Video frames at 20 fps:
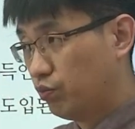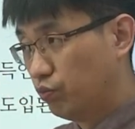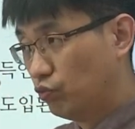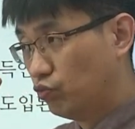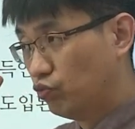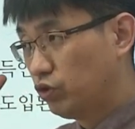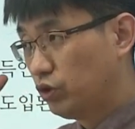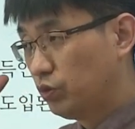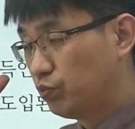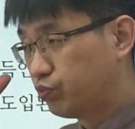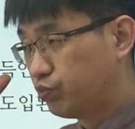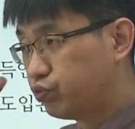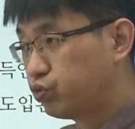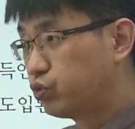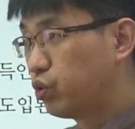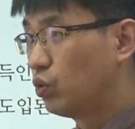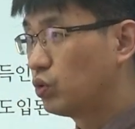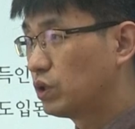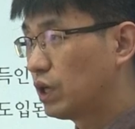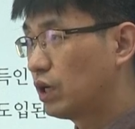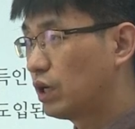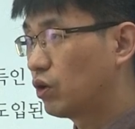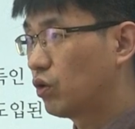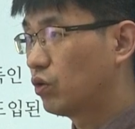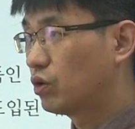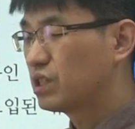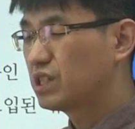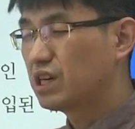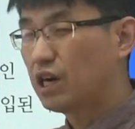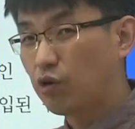우리 부동산
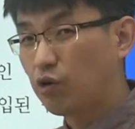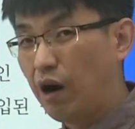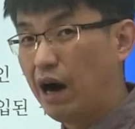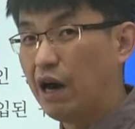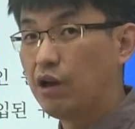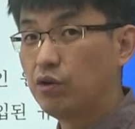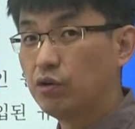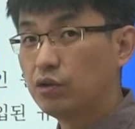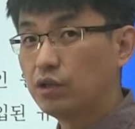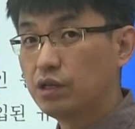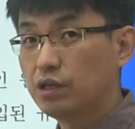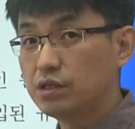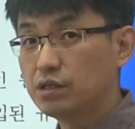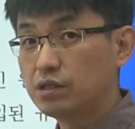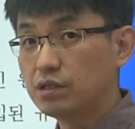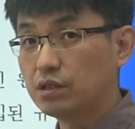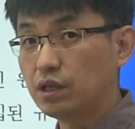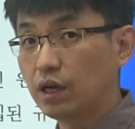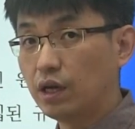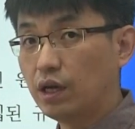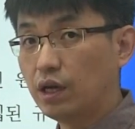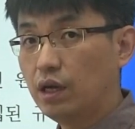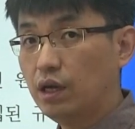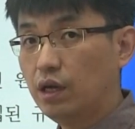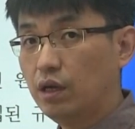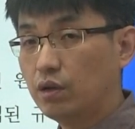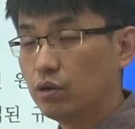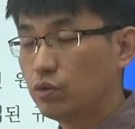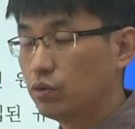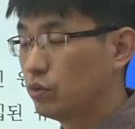경기가 과열돼 있을
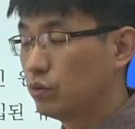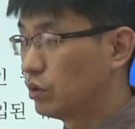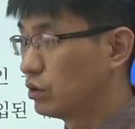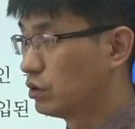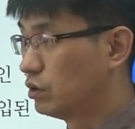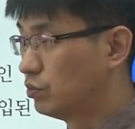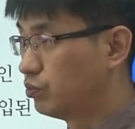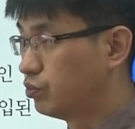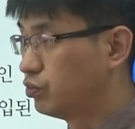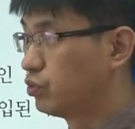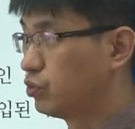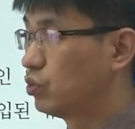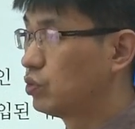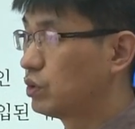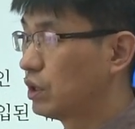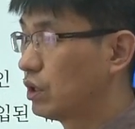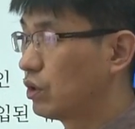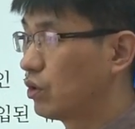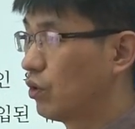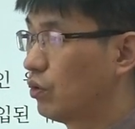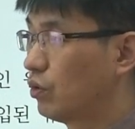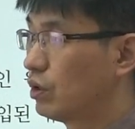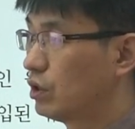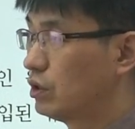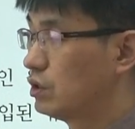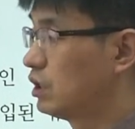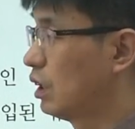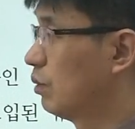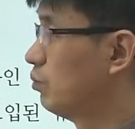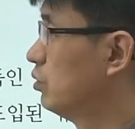때그 부동산
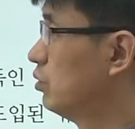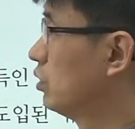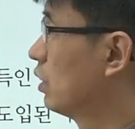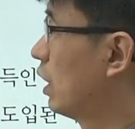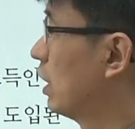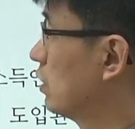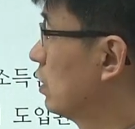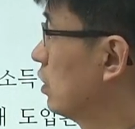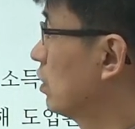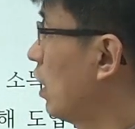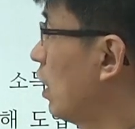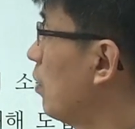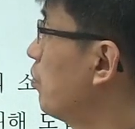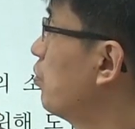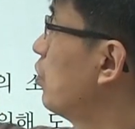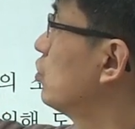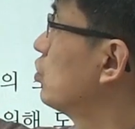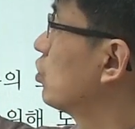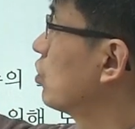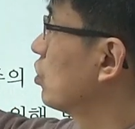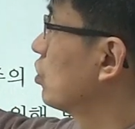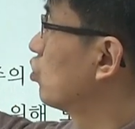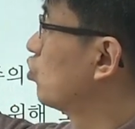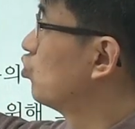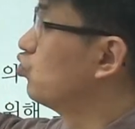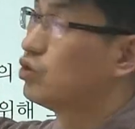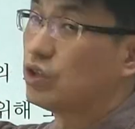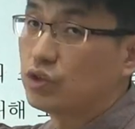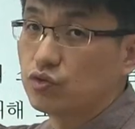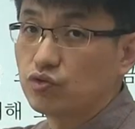경기를 잡는 가장 대표적인
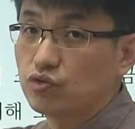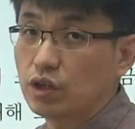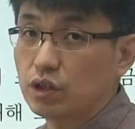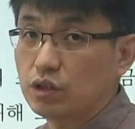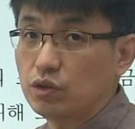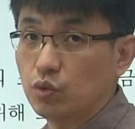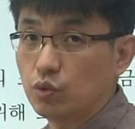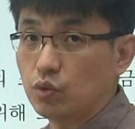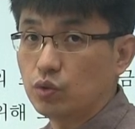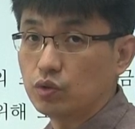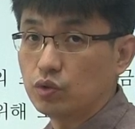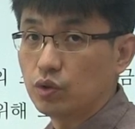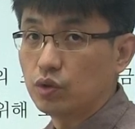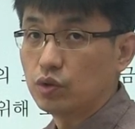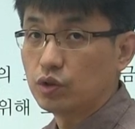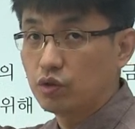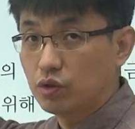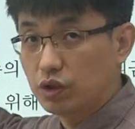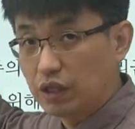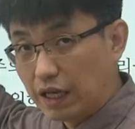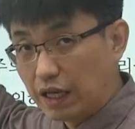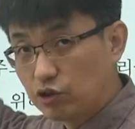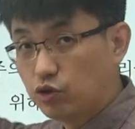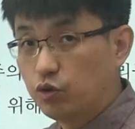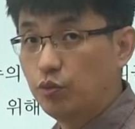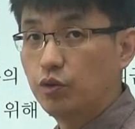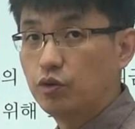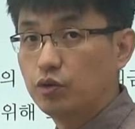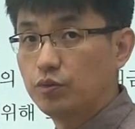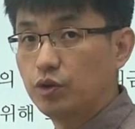규제 수단이 이거죠. 이걸
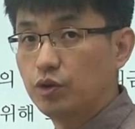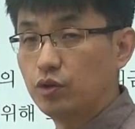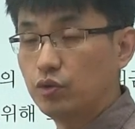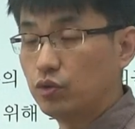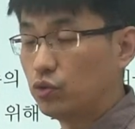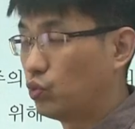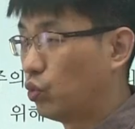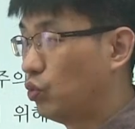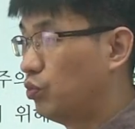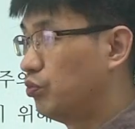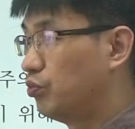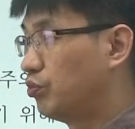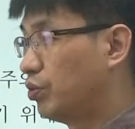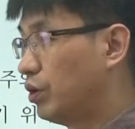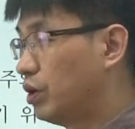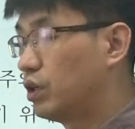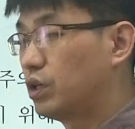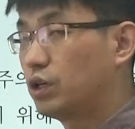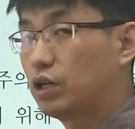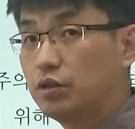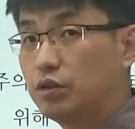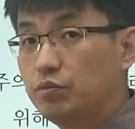낮춰버리면 돈 빌리기가